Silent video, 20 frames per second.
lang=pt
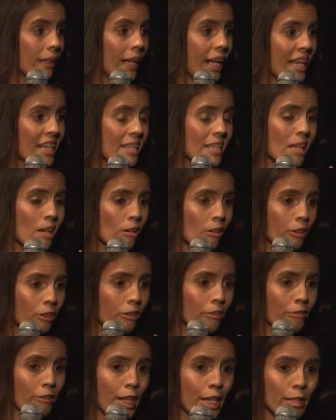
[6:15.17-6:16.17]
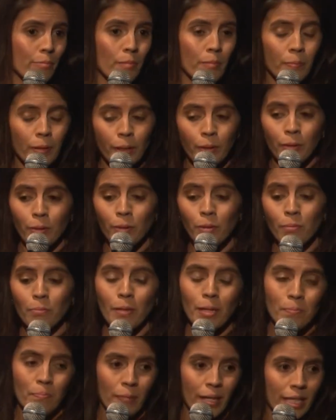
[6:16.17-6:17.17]
Essa hora o universo me pregou
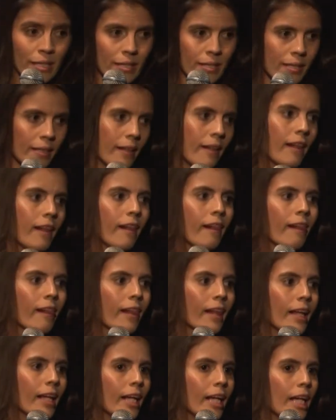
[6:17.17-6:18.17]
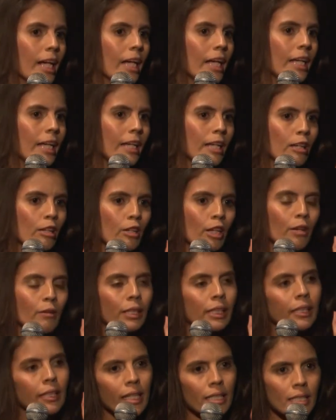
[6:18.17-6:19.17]
uma peça. Eu
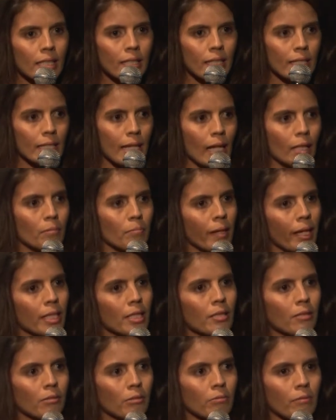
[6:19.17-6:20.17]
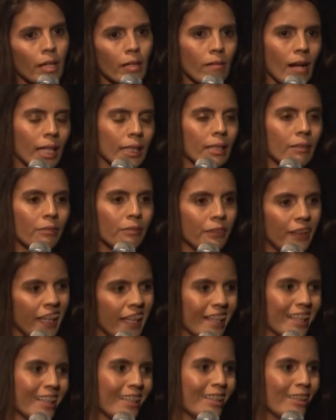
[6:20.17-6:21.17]
entrei de atestado médico numa
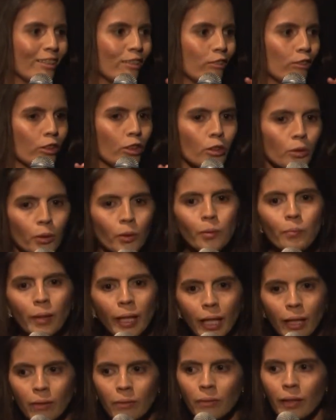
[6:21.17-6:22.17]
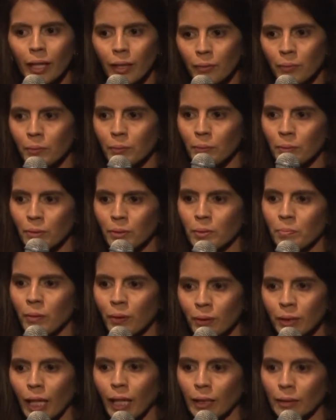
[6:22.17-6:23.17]
quarta-feira, no domingo era o curso de
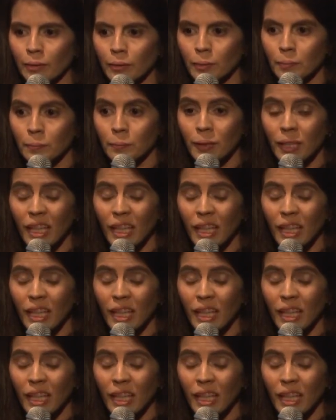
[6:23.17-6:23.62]
bordado.